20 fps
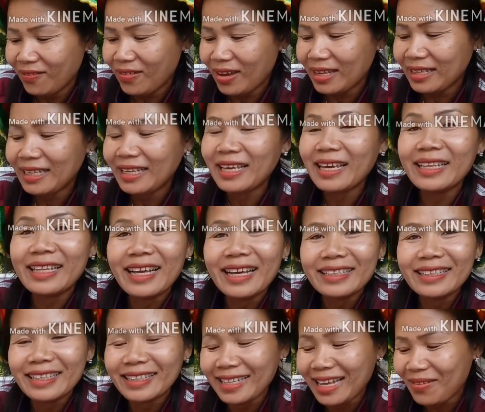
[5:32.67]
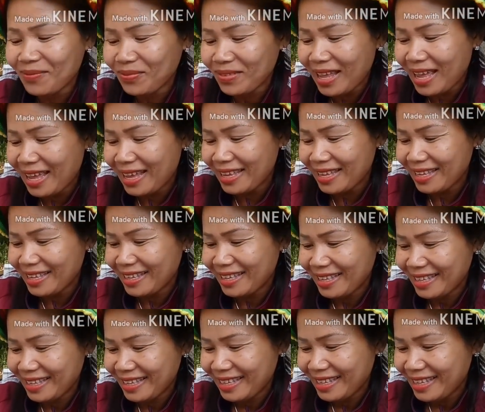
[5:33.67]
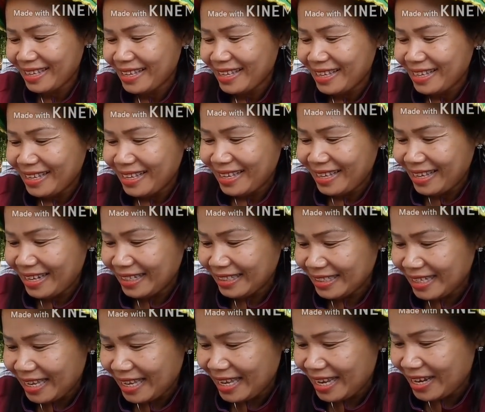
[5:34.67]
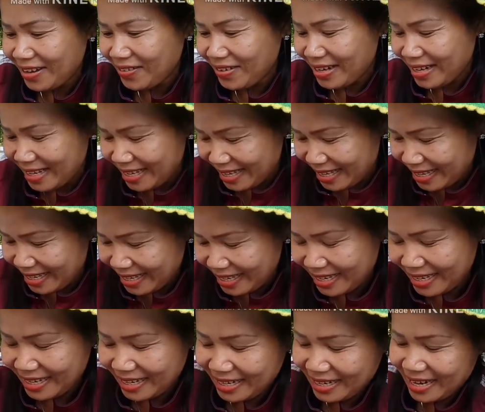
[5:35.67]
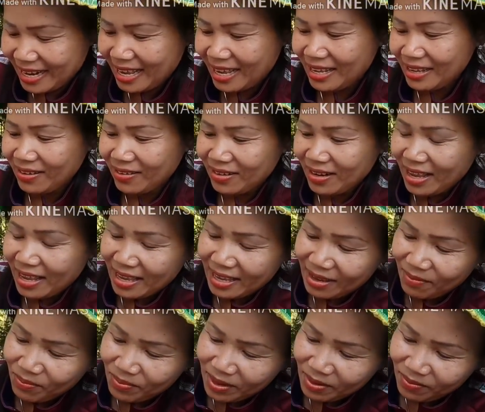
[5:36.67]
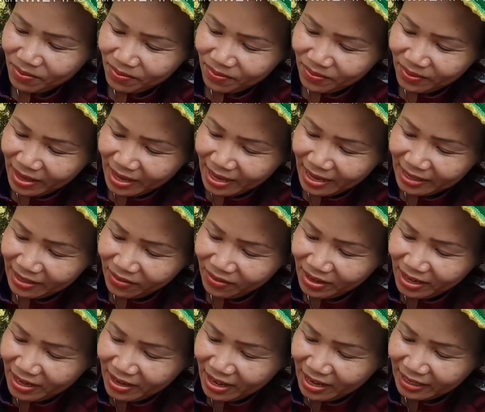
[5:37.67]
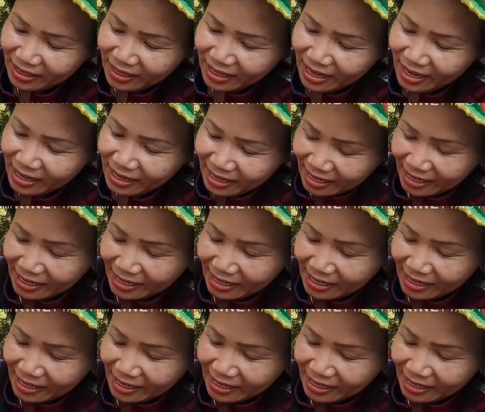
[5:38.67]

กว่าที่พจาจะทำได้เห็นใจกันหน่อยเด้อ นะ ได้อย่างนี้ปุ๊บ ตัวนี้อัตคัด